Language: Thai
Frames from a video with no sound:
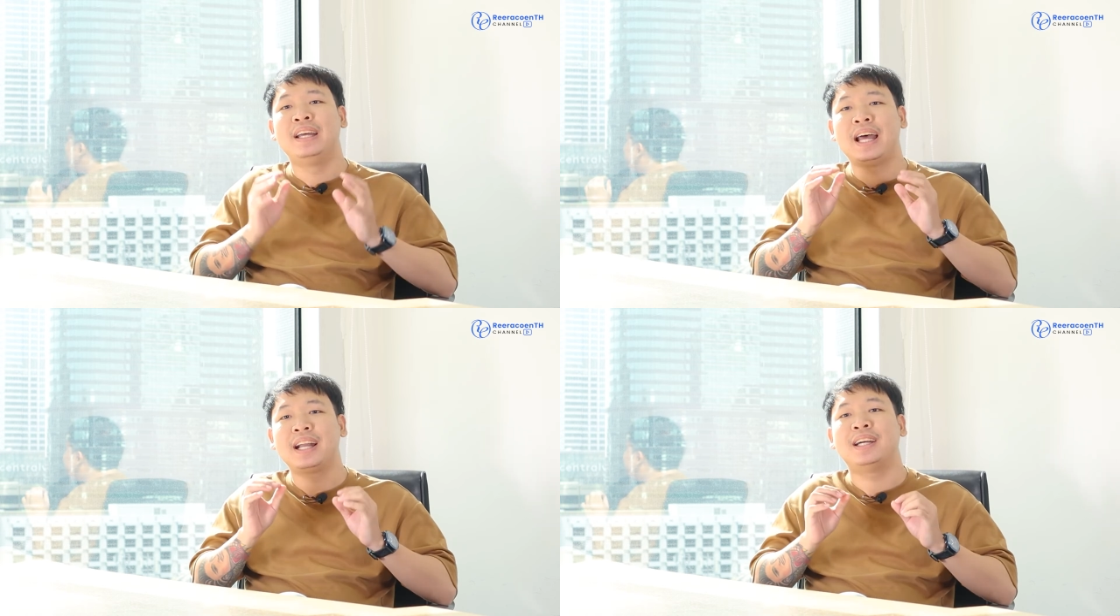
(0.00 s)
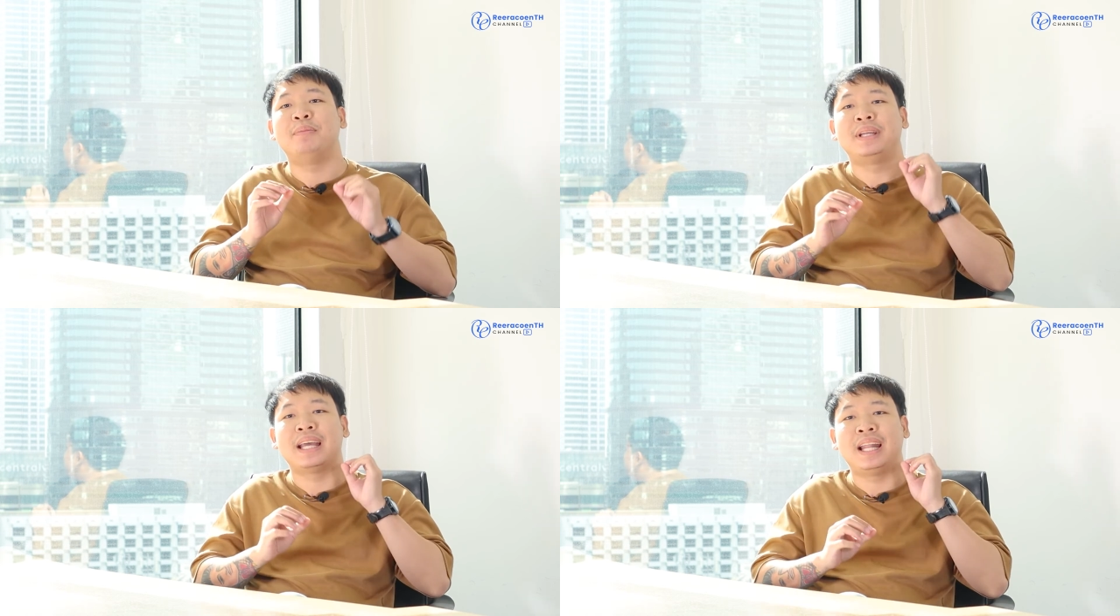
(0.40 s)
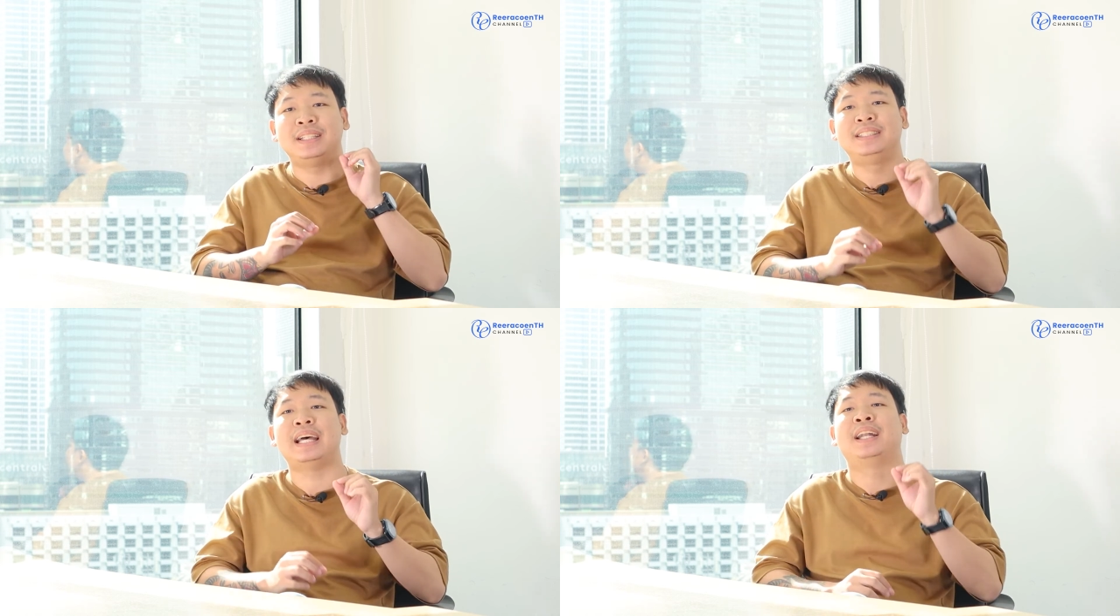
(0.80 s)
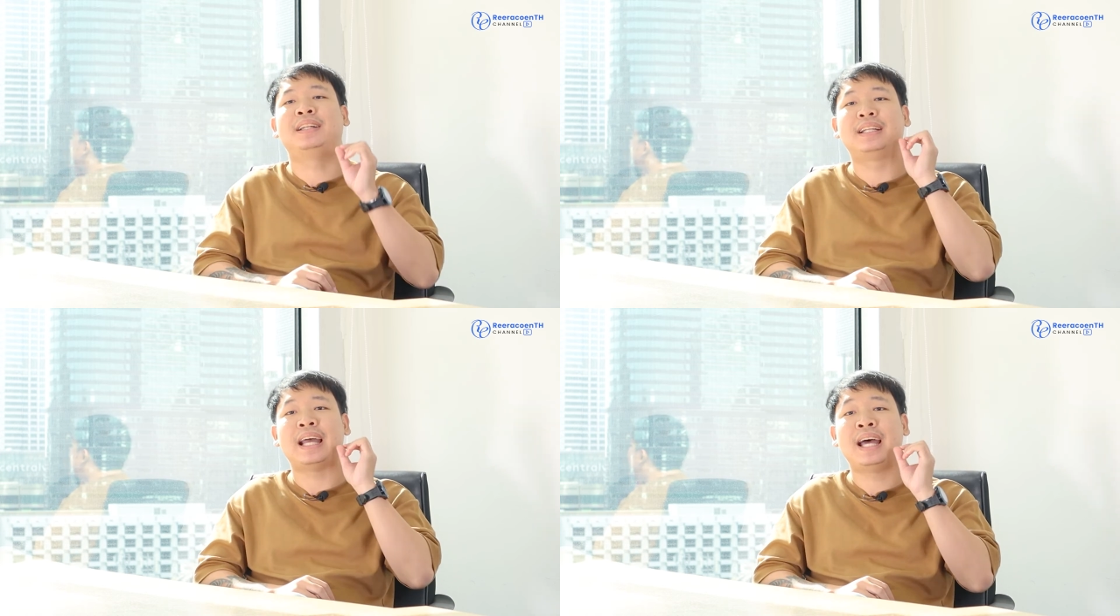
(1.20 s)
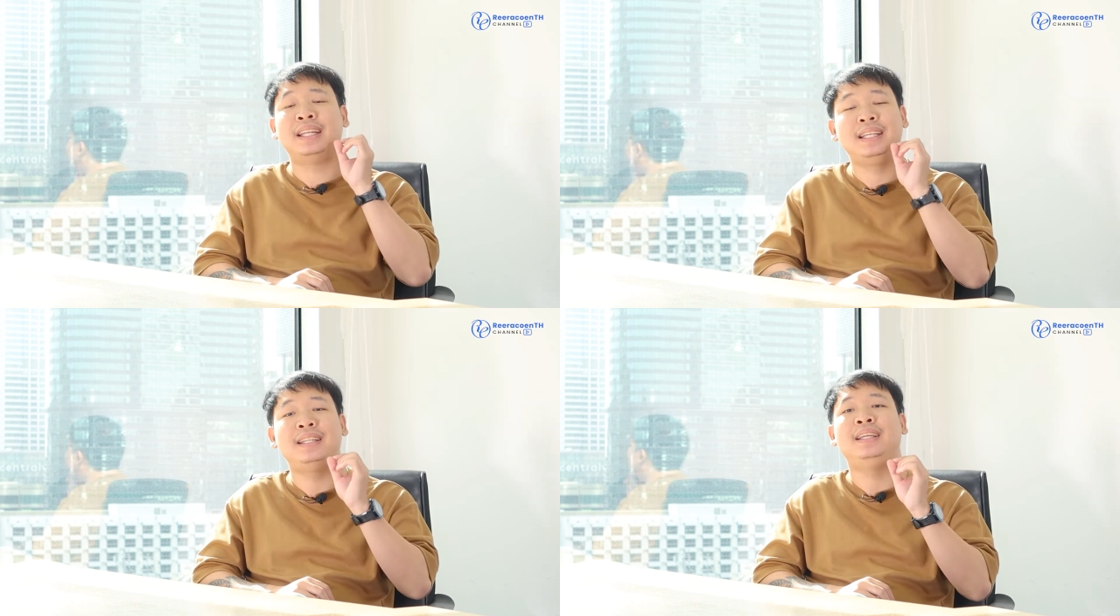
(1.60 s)
ถ้าเกิดมีการจัดการ
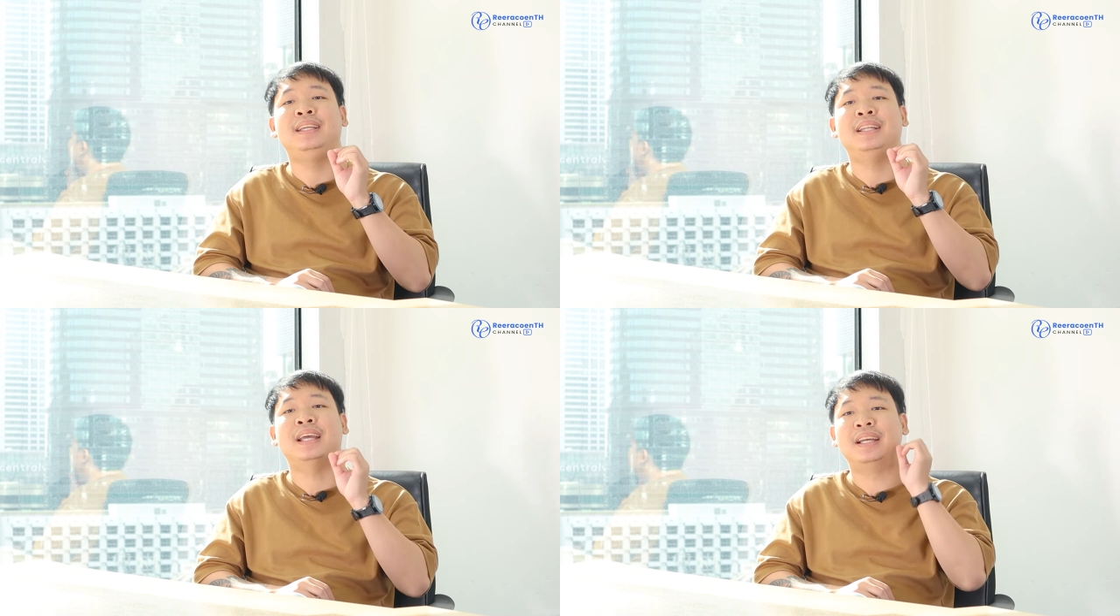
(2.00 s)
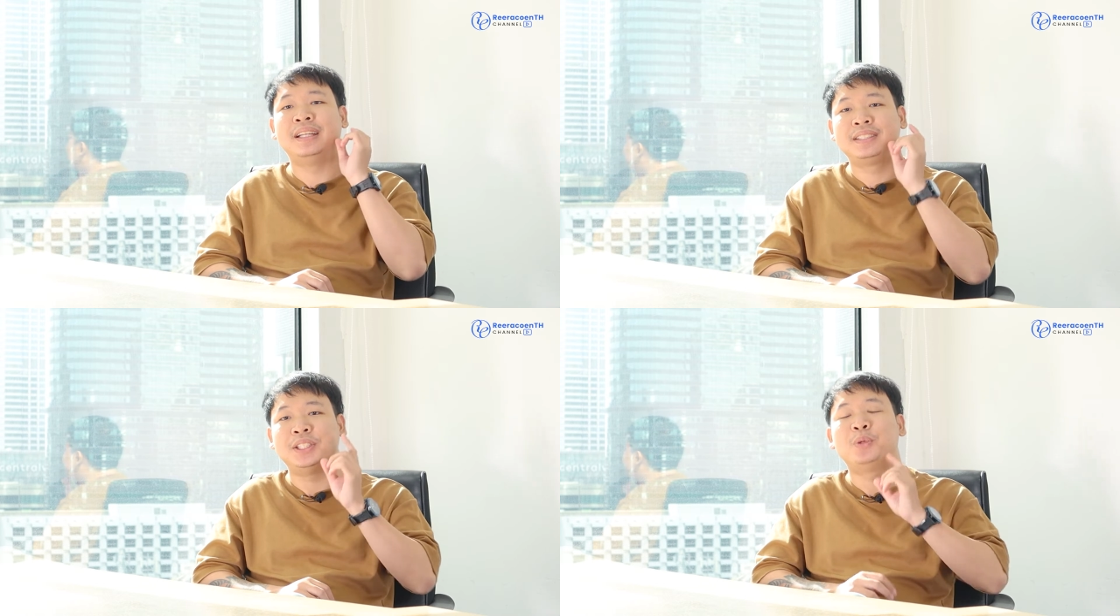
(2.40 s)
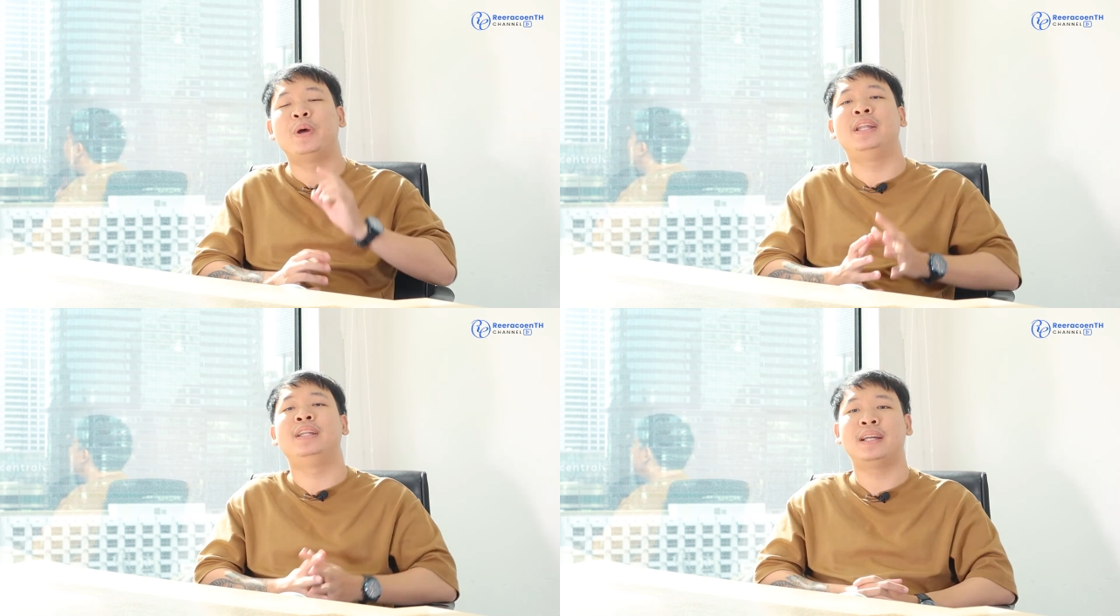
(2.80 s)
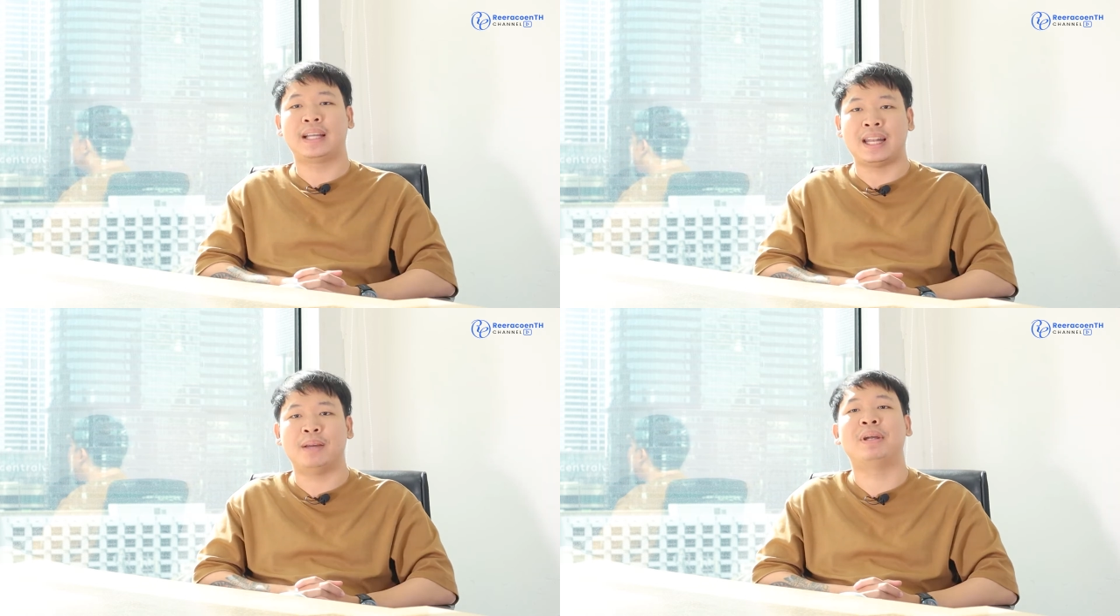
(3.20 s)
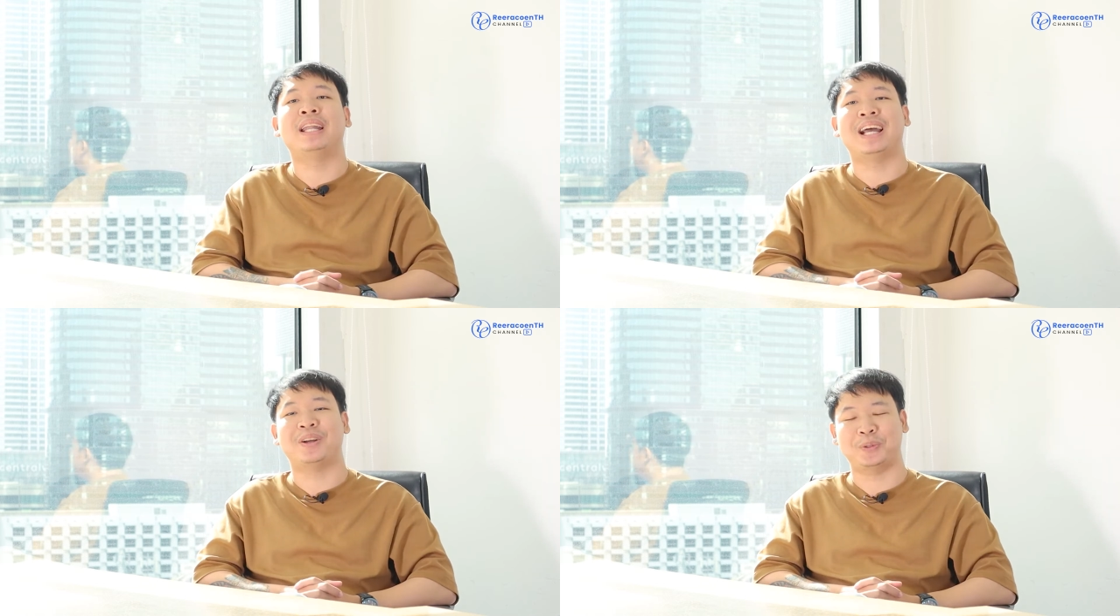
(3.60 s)
ที่ดีเนี่ยจะช่วยเรื่องการทำงา
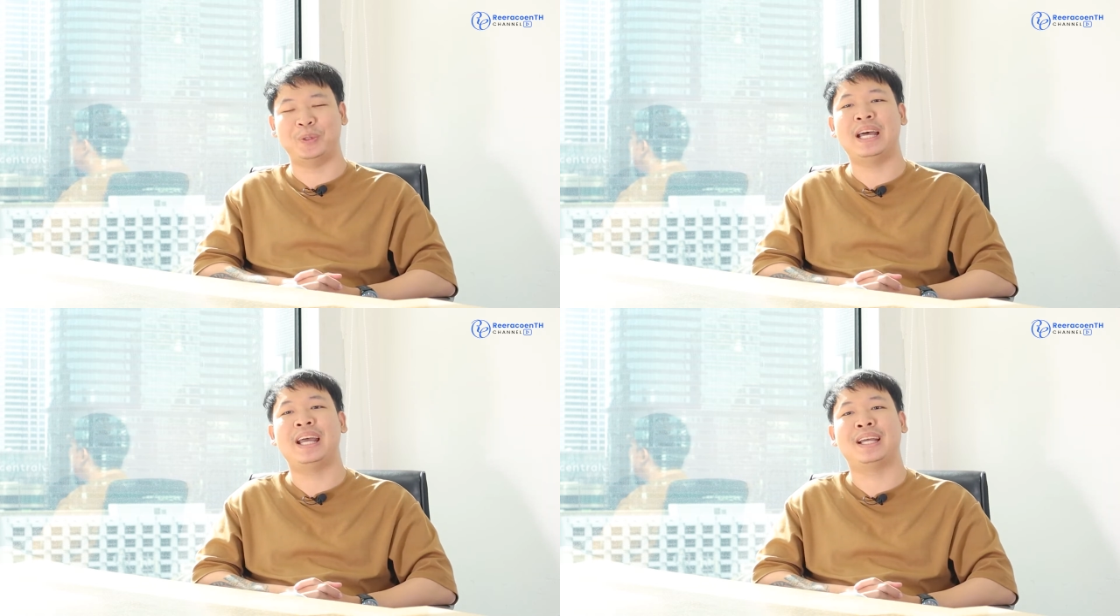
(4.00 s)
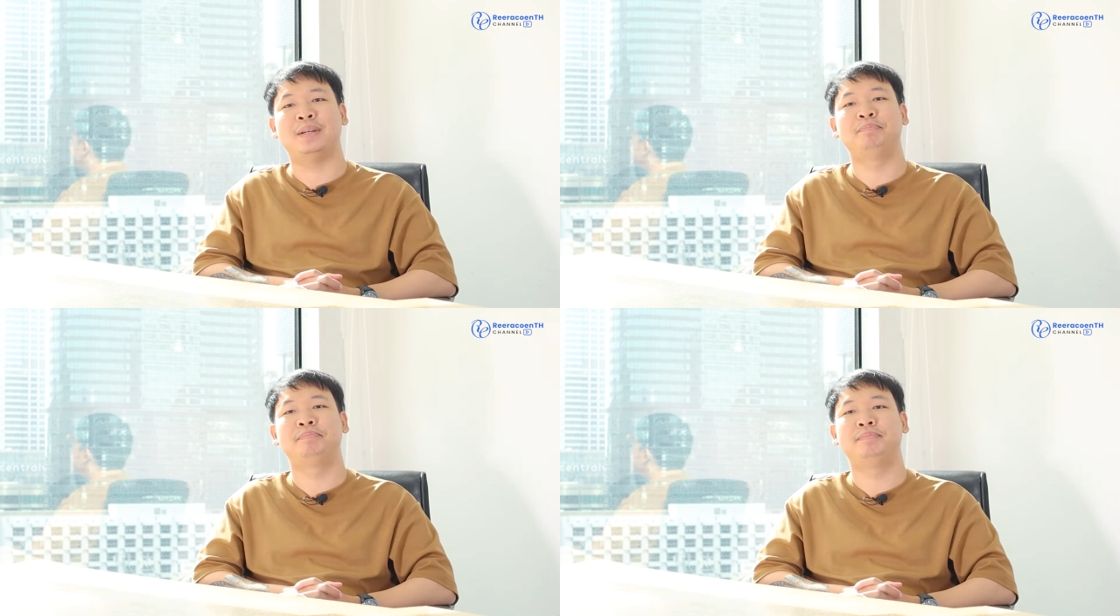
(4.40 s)
นหนักของคุณได้ครับ